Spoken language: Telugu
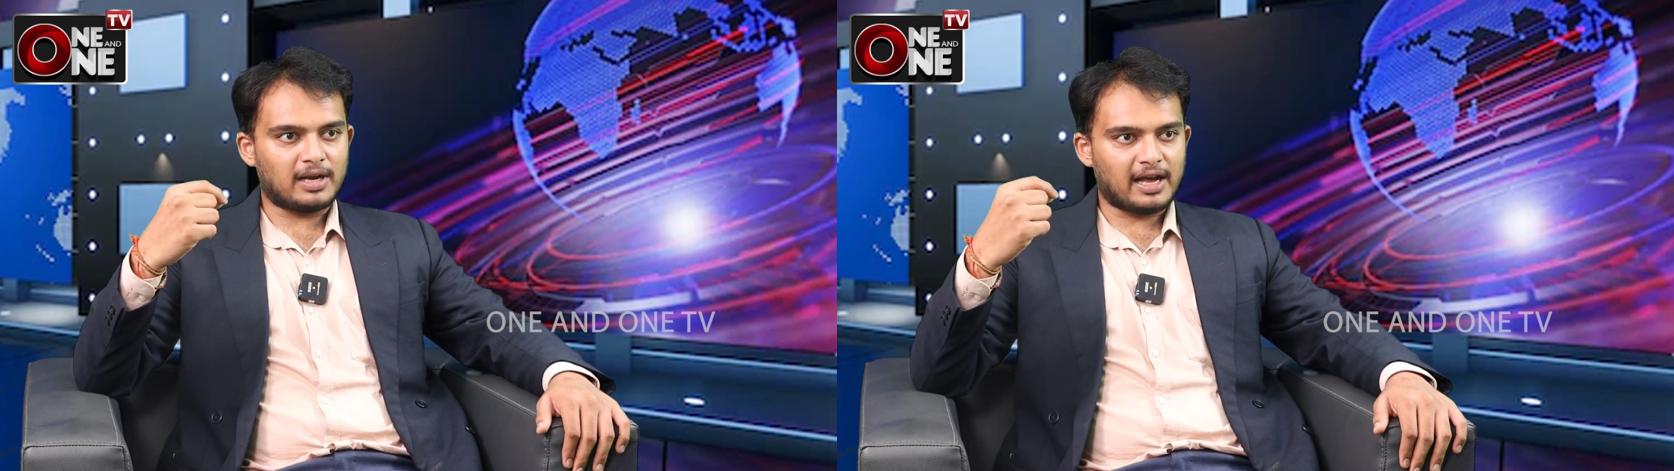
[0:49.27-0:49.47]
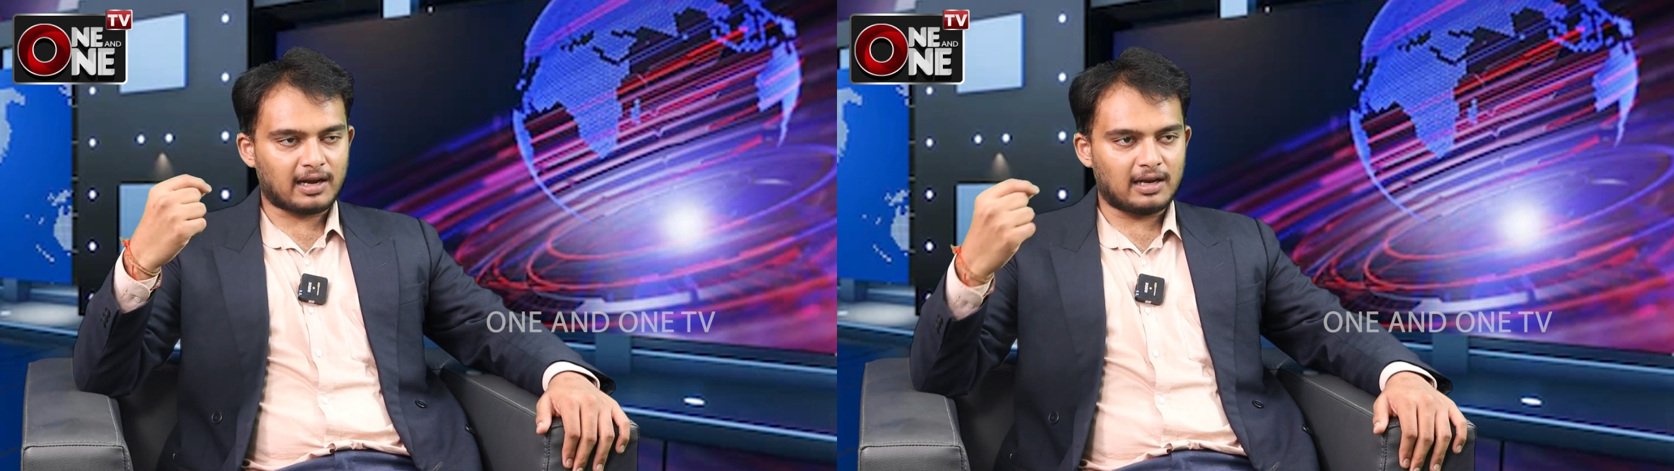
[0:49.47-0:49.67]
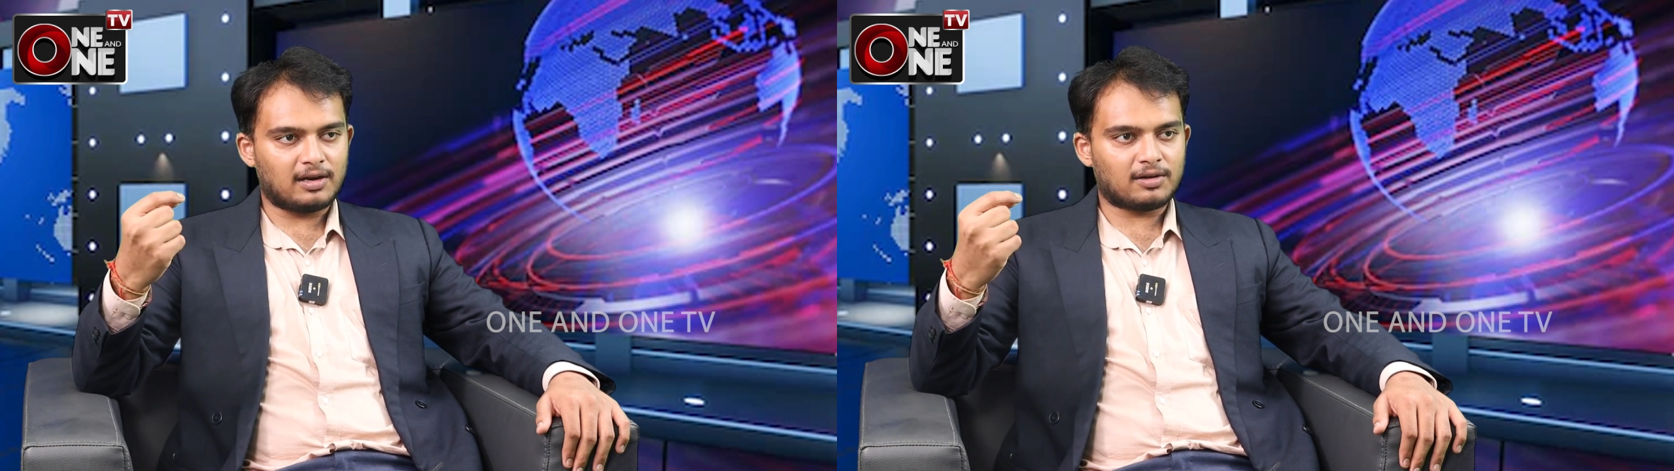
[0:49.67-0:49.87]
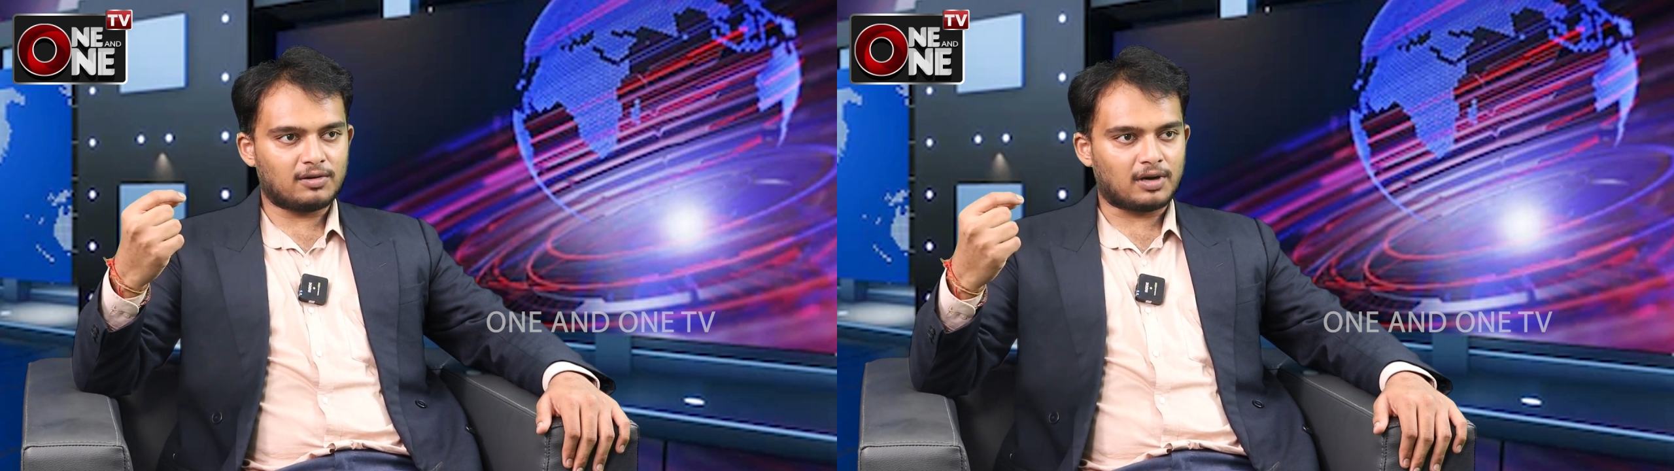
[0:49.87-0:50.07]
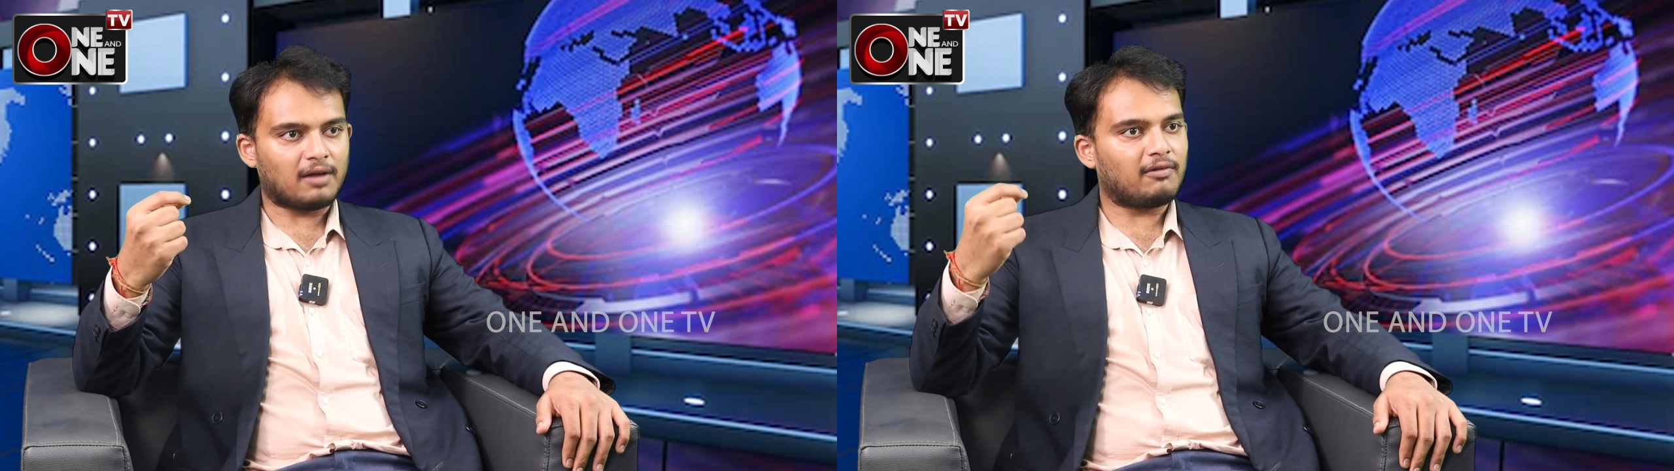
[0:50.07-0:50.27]
బ్లాక్ కలర్
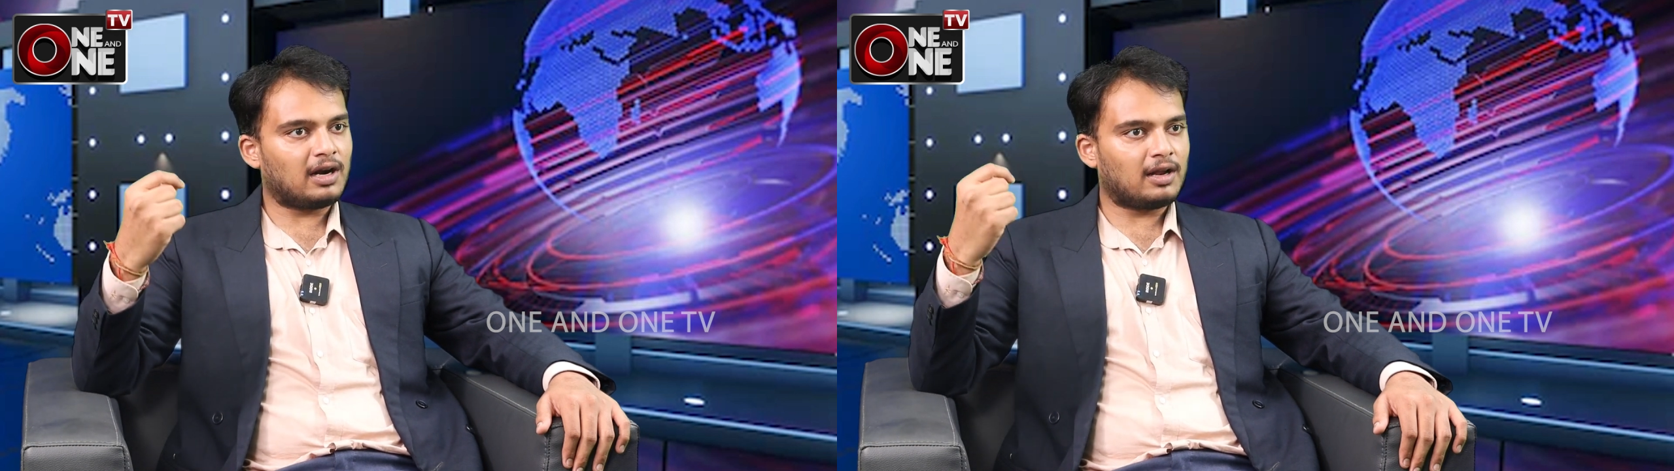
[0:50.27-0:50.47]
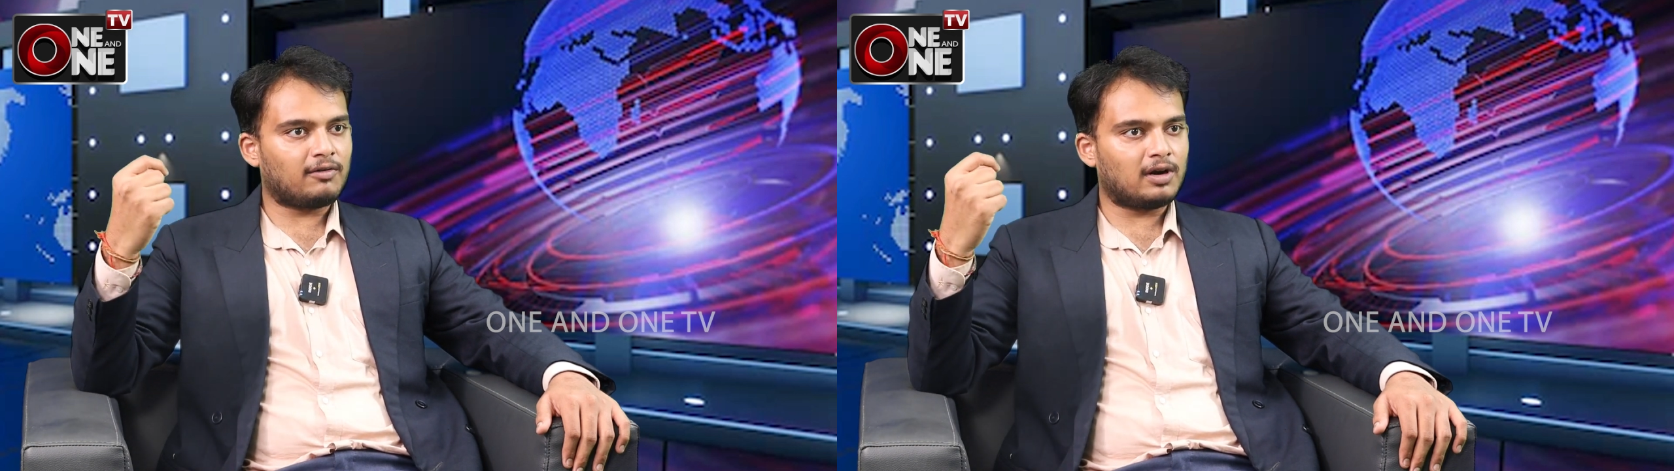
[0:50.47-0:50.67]
తోటి వాళ్ళని